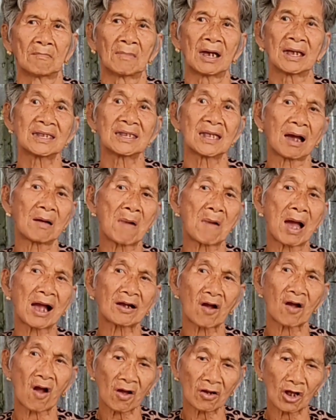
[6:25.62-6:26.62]
bây giờ
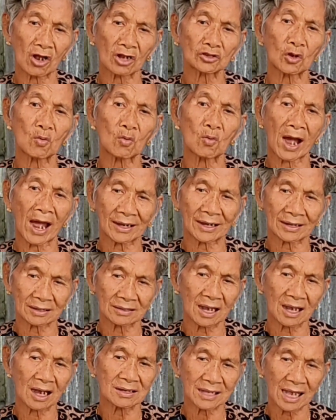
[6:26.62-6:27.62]
bà con lo tu
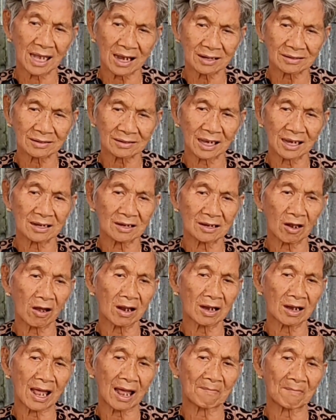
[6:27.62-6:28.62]
hành chân chất đi
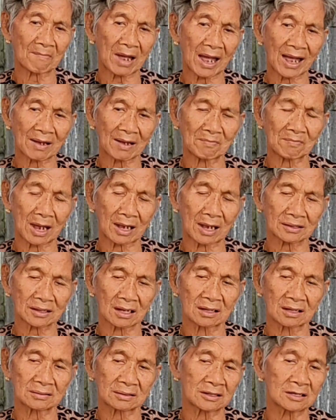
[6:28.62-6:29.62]
lo làm ăn mà
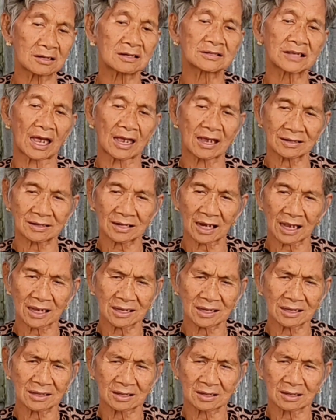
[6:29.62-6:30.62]
thực lương thiện
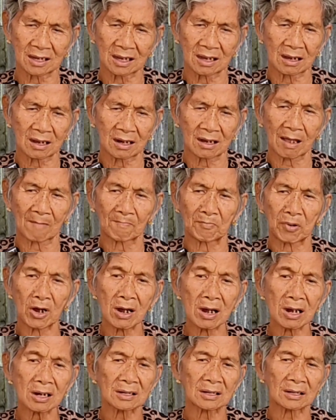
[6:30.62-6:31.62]
đi làm
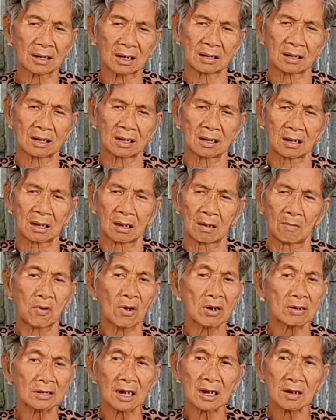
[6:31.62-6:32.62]
phước
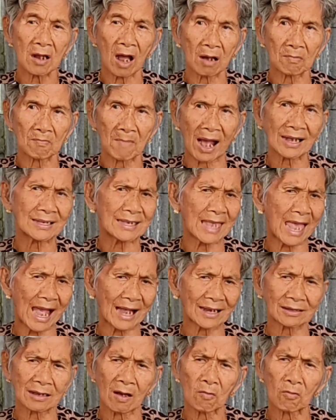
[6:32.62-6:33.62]
phước đức hơn bạc
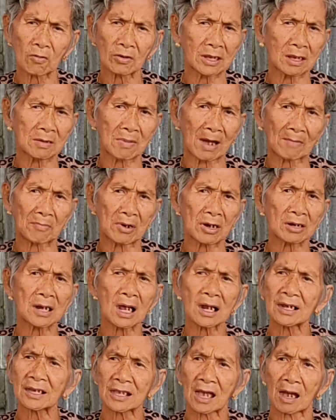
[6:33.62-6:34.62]
vàng chứ không có gì bằng phước
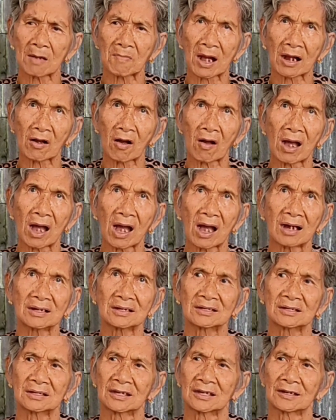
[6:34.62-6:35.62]
đức hết trơn bà con
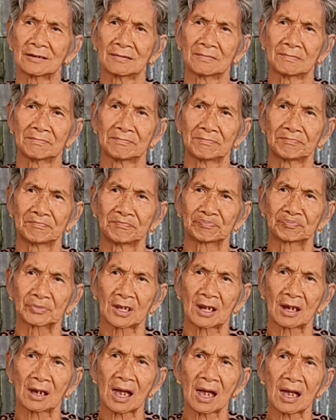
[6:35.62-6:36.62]
ơi dạ.
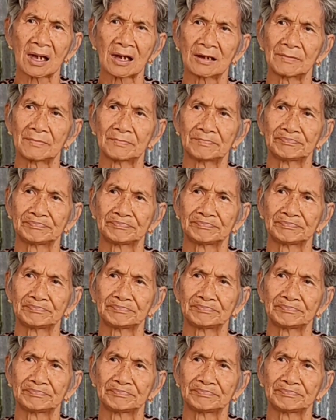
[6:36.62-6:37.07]
nha